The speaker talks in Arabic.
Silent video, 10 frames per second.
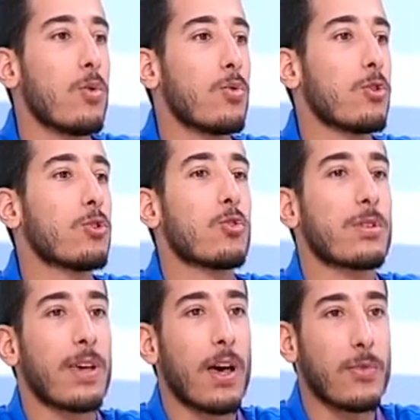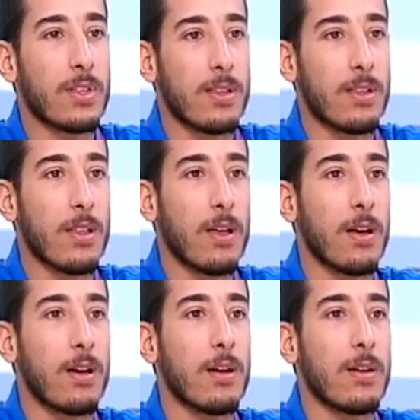وينشر ثقافه
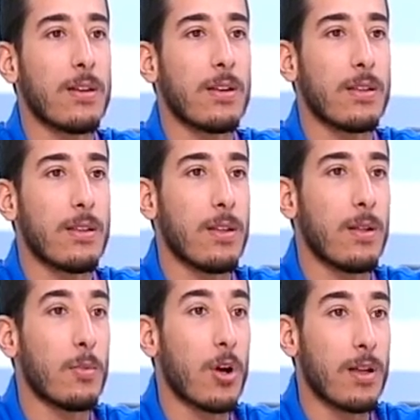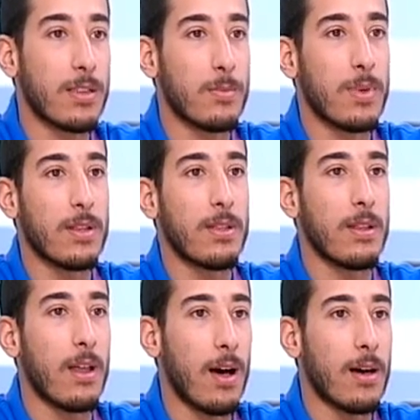آه، المقعدين
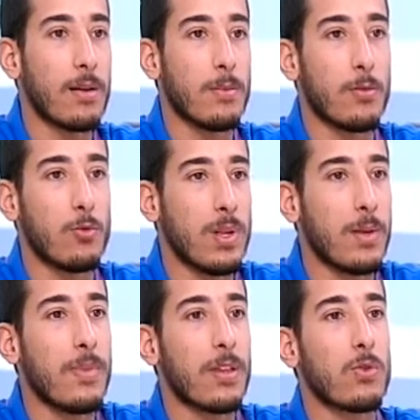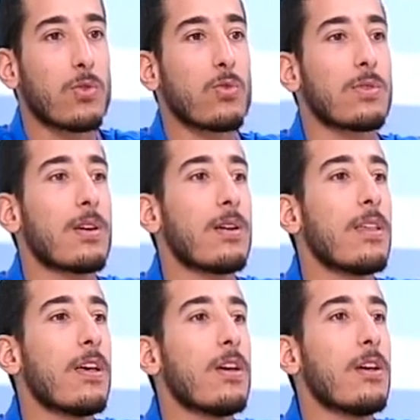بالعالم وبلبنان خصوصا
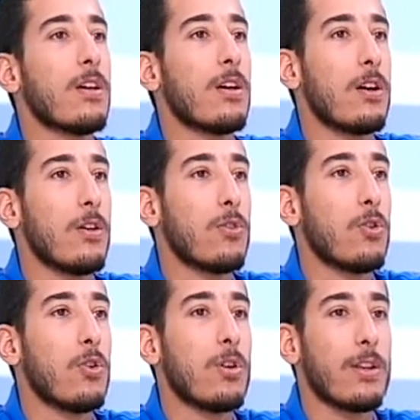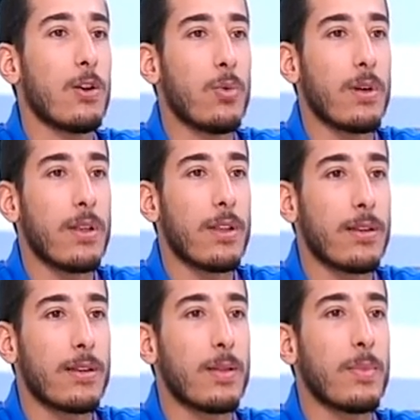انه اللي هو
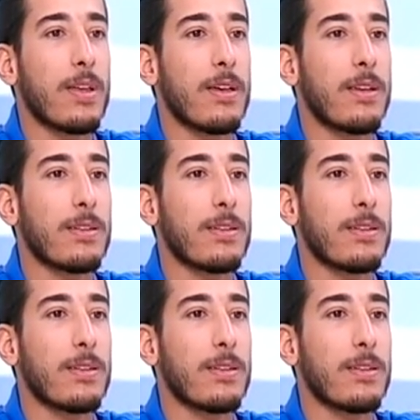الكلمه